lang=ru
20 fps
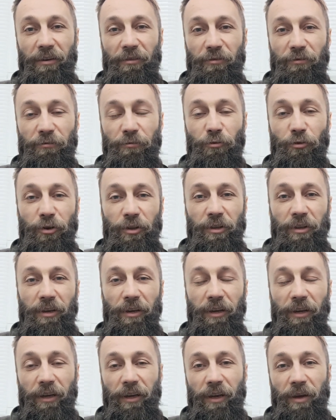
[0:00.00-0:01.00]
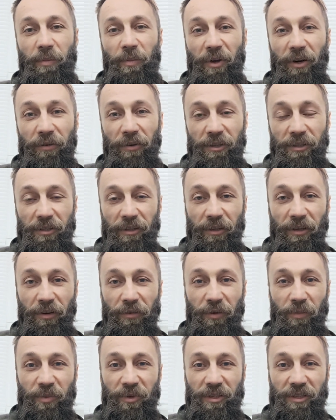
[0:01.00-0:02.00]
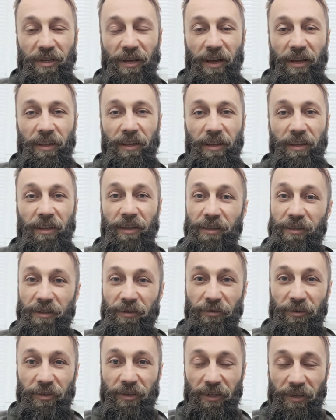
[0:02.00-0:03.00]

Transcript: в фонде, первая ссылка в описании. Если вы не